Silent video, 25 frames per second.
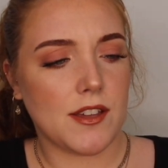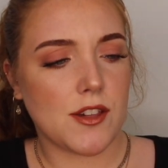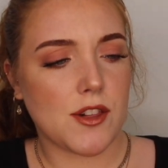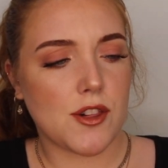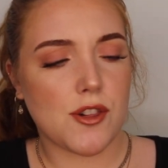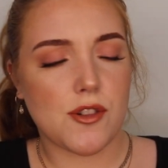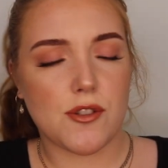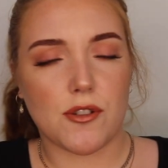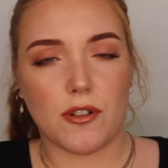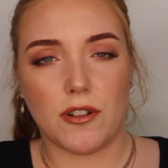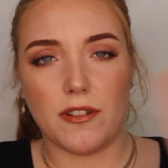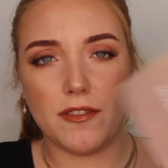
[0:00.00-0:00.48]

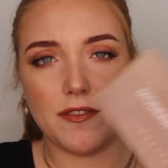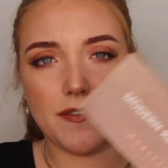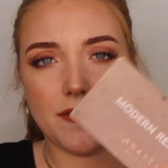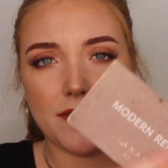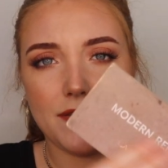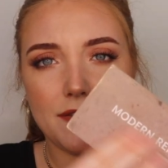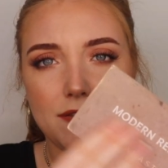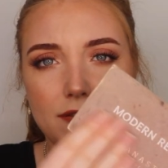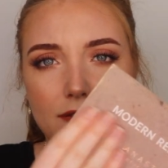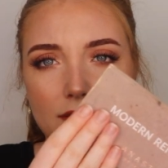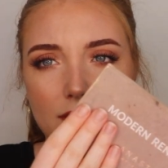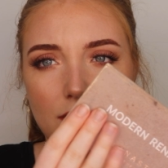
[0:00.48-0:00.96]
Stoff
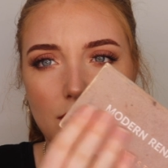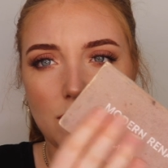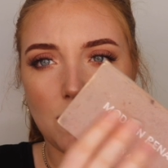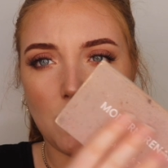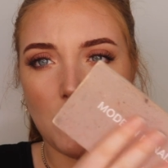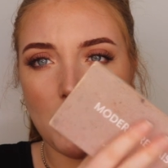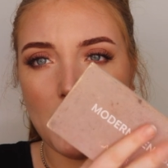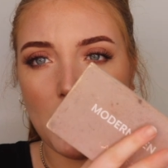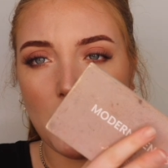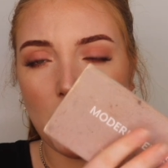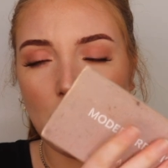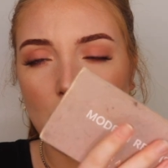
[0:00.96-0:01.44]

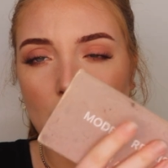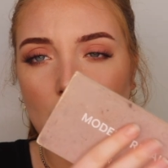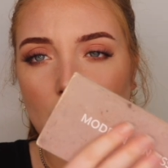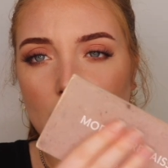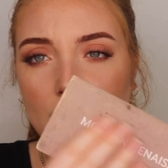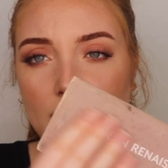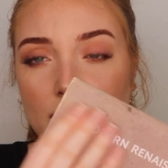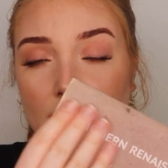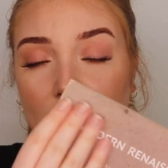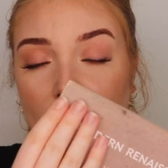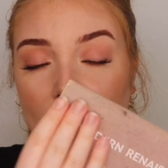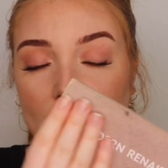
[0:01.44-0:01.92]
drumherum.
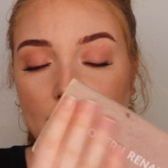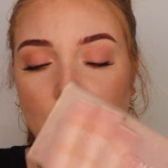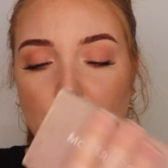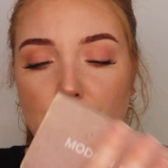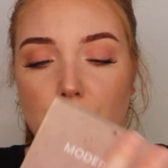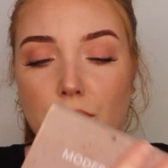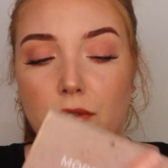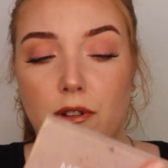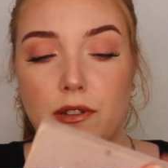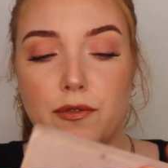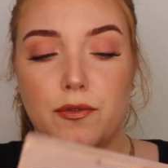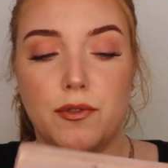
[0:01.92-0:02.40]
Also sieht richtig
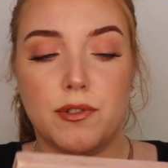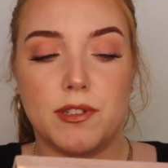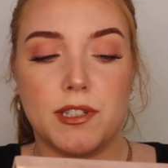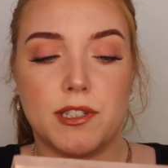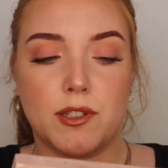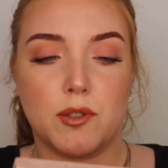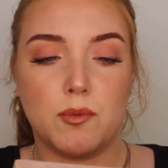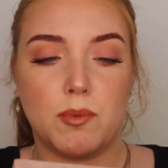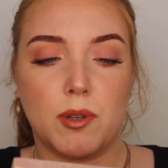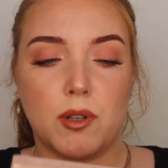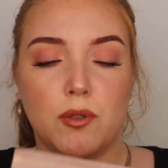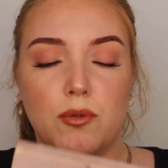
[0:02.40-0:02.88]
schön aus, fühlt
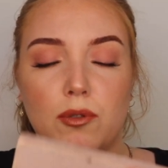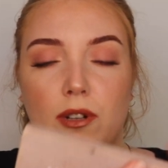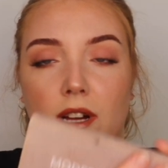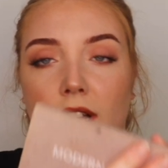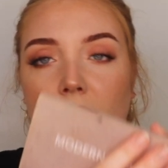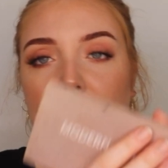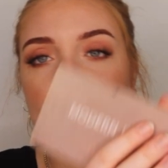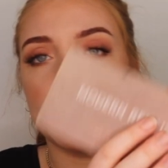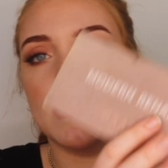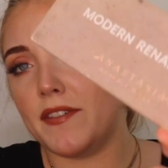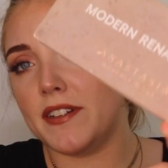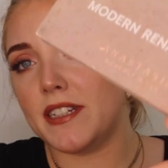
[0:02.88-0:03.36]
sich super gut
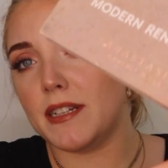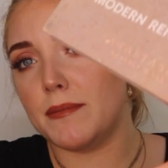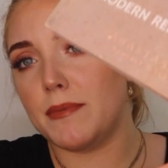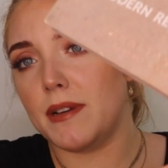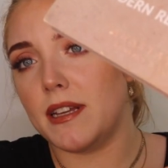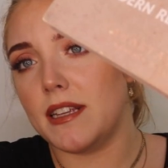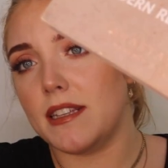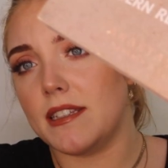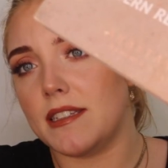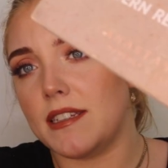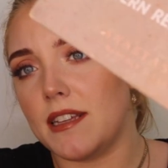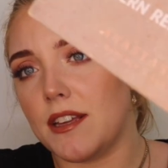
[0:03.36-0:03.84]
an. Wird
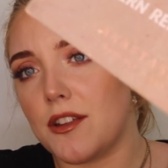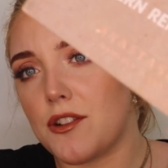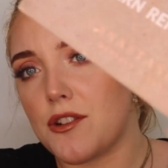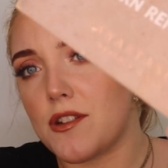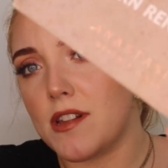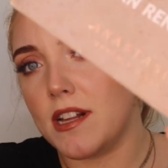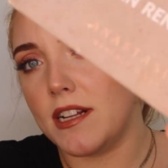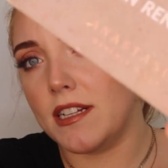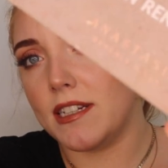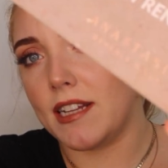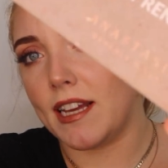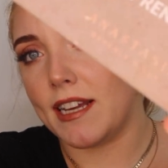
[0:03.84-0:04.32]
aber sehr
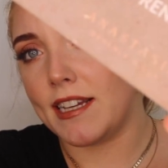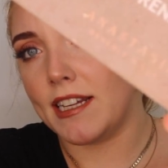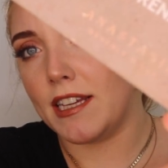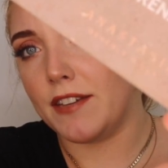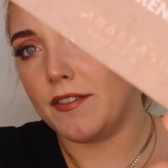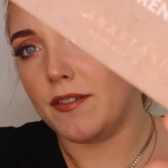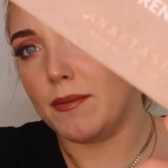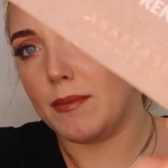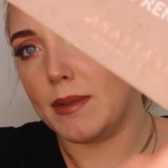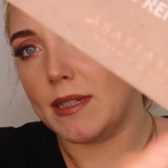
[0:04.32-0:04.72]
schnell dreckig, wie